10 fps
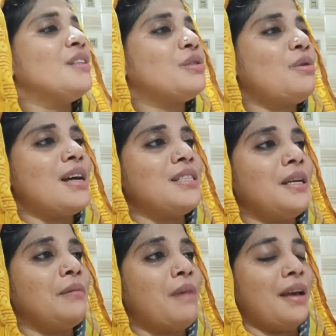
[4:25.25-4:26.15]
सो आज
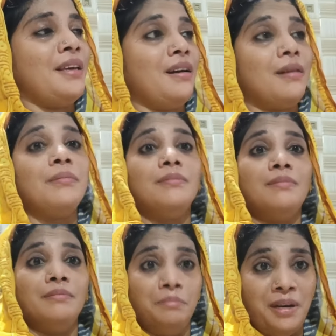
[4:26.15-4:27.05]
है माही का
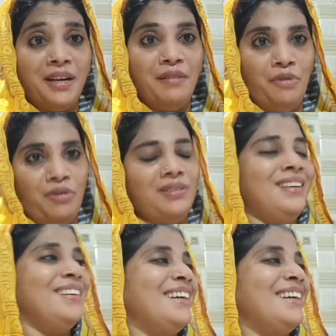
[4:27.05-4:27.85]
बर्थडे ब्लॉग